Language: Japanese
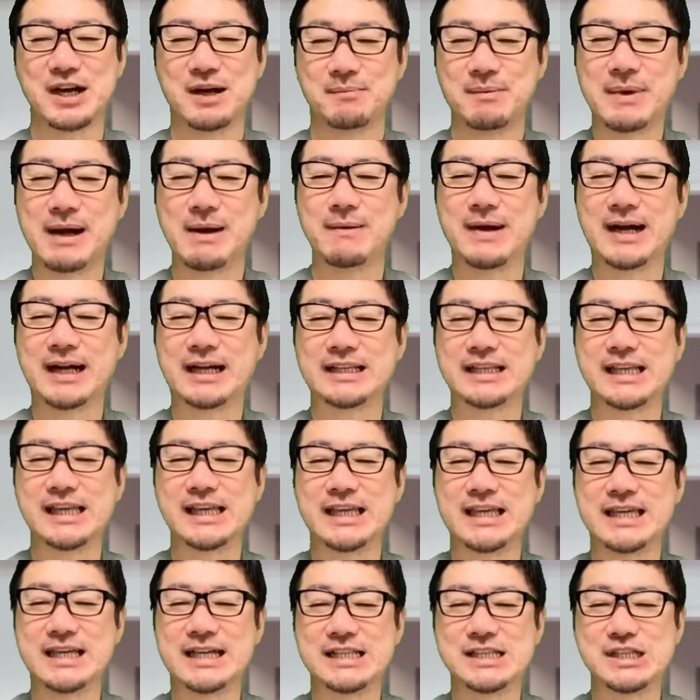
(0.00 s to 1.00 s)
まあ、若手
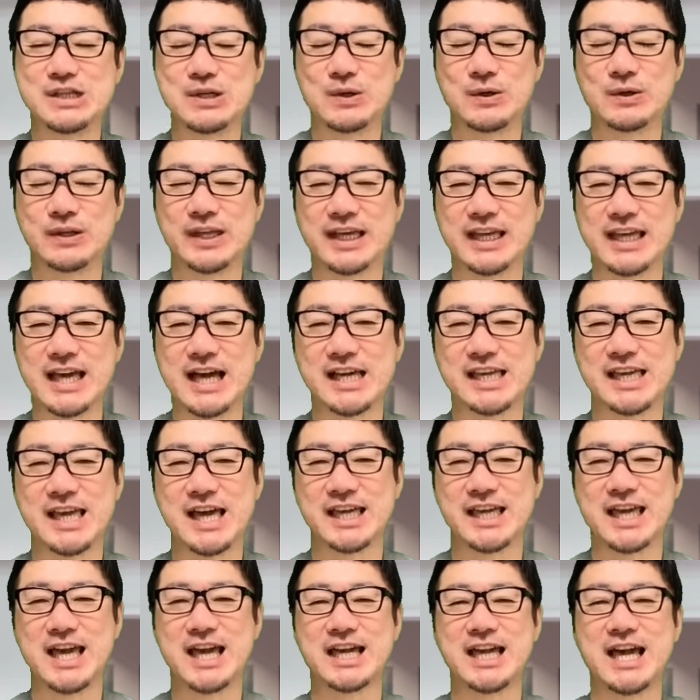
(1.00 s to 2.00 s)
議員が地方で
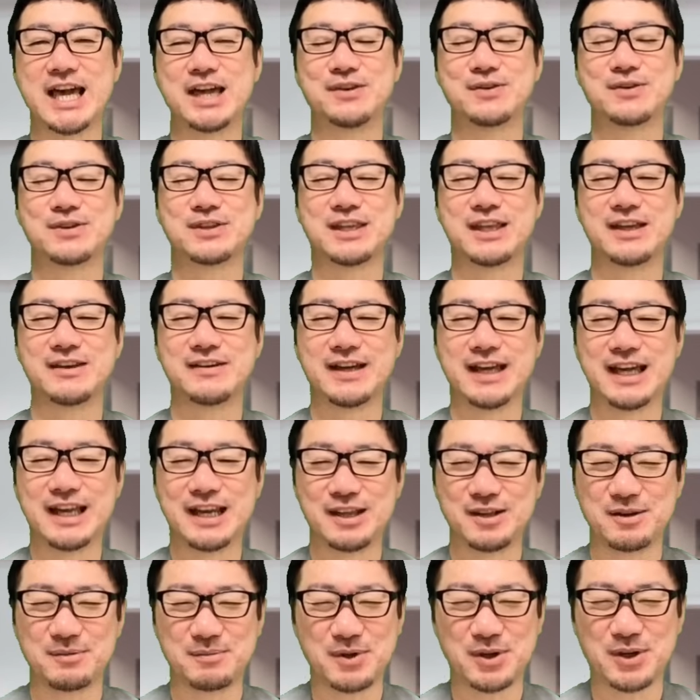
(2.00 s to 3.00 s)
ギャーギャーギャーギャー言ってるけ
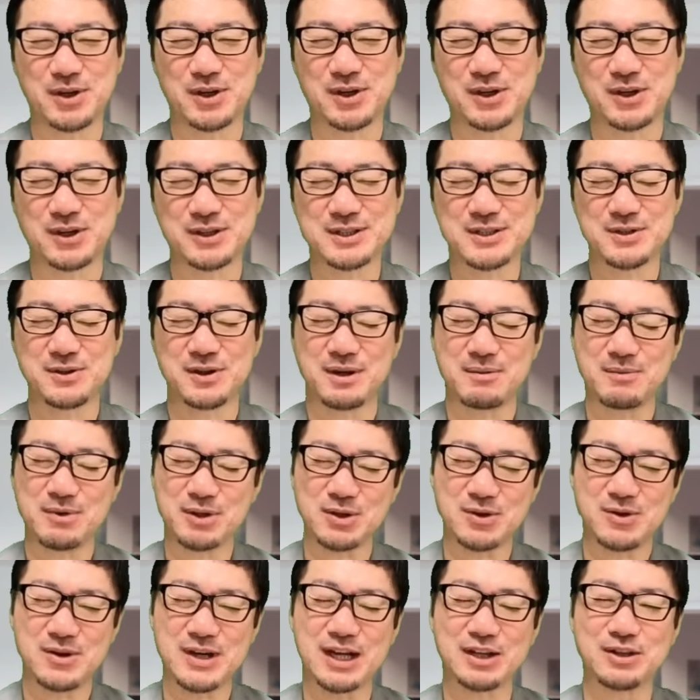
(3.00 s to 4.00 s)
れども、それも
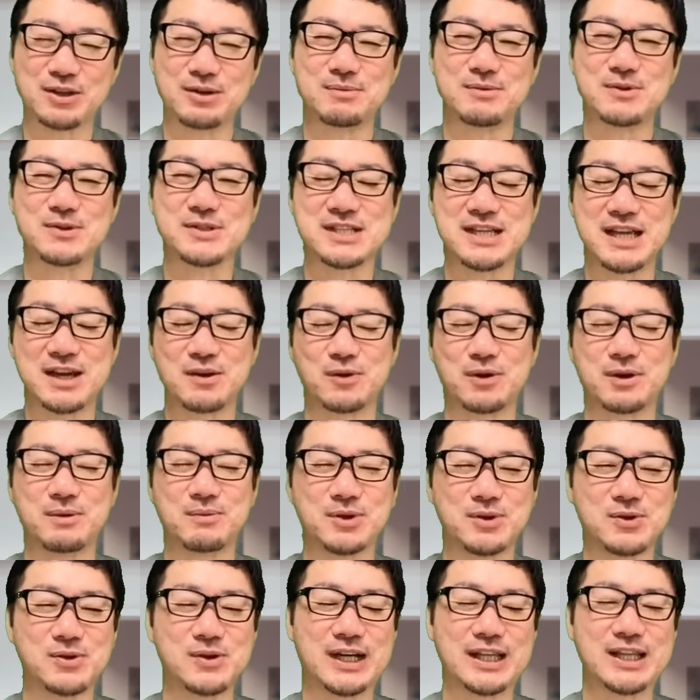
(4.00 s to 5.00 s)
どうかと思うしね、これ
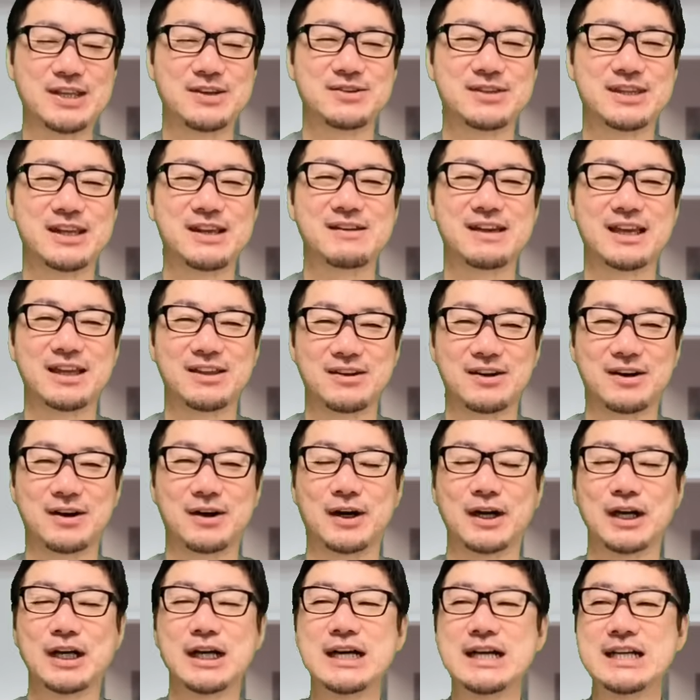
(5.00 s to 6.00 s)
も動画で言ってるけ
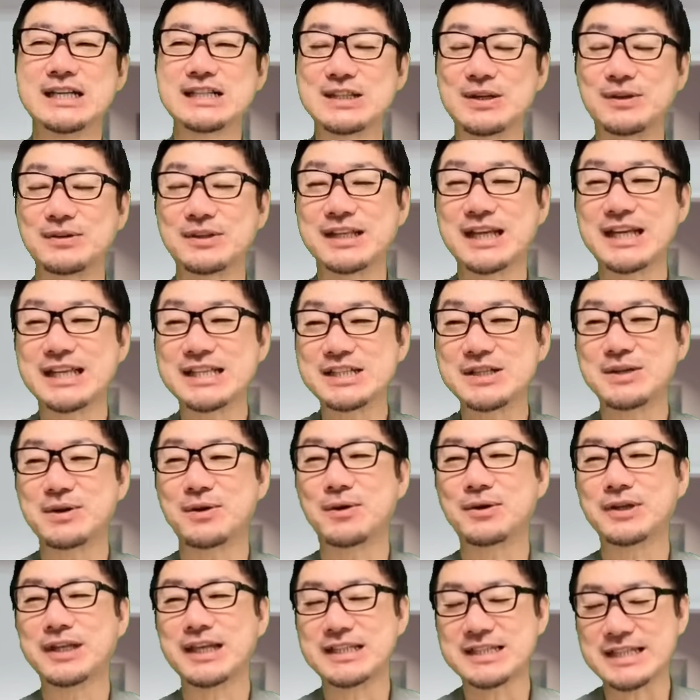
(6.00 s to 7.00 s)
ど、そんな地
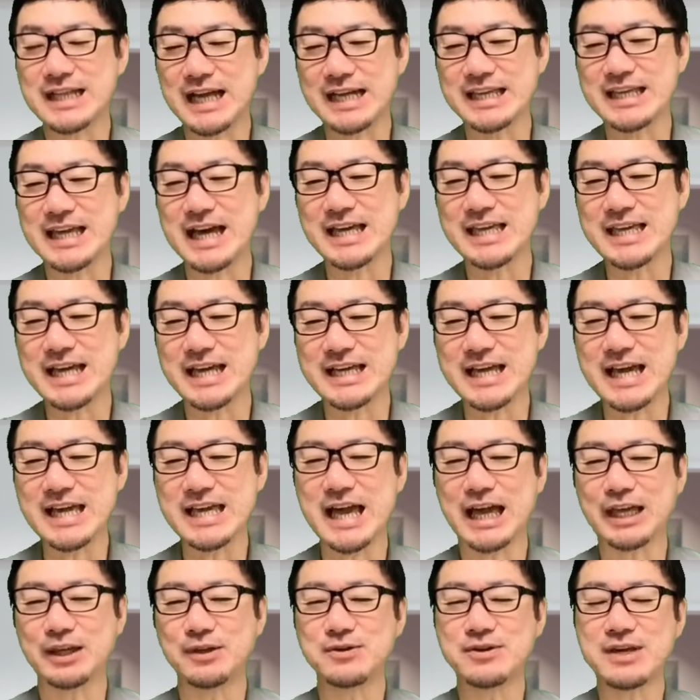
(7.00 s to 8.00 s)
方でさ、いやいやいやい
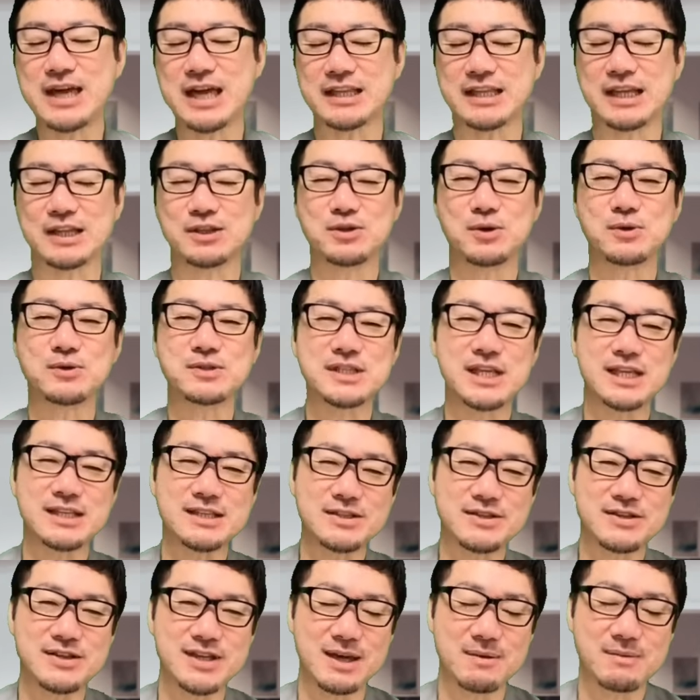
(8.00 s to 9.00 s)
や言うんやったら直
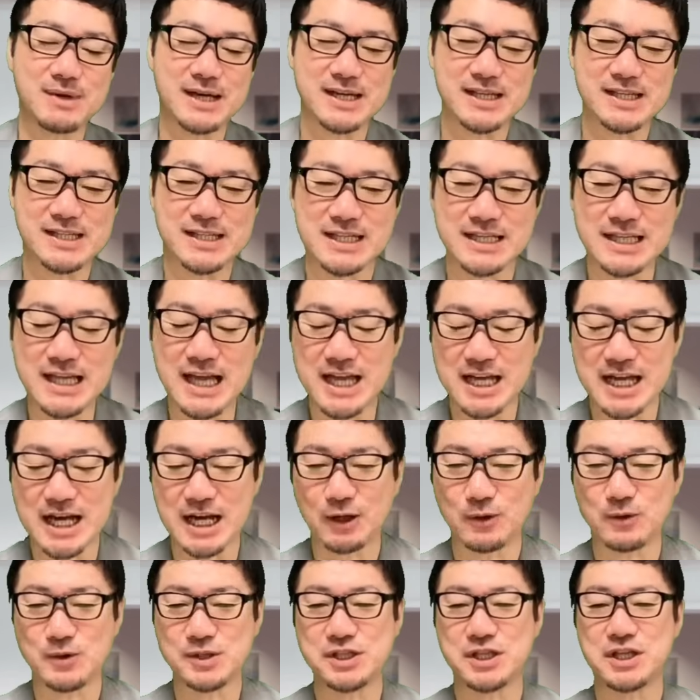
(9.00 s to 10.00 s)
接言えばいいし、内
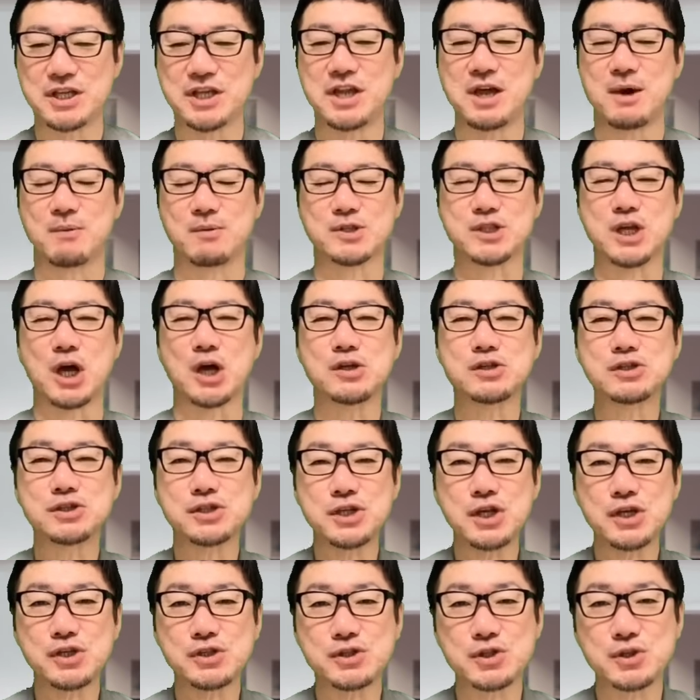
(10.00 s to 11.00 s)
閣不信任案は賛
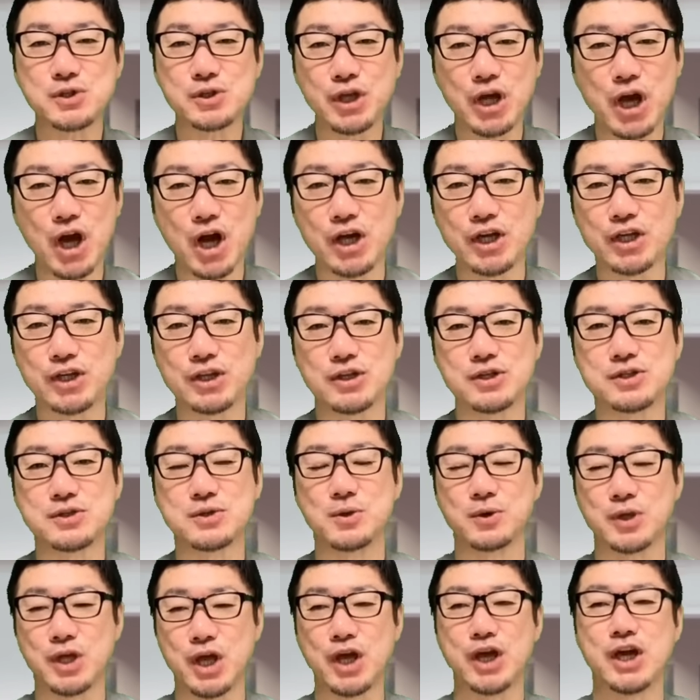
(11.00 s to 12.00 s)
成すりゃいいんで
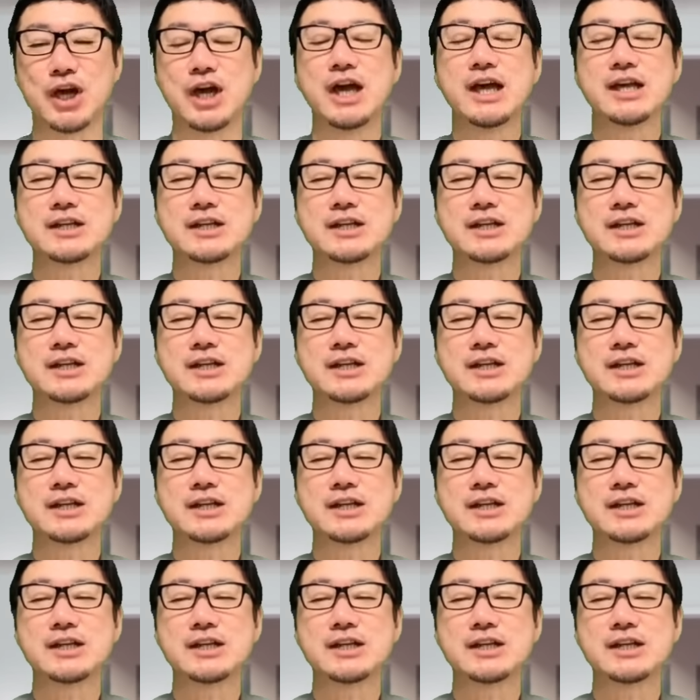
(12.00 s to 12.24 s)
すよね。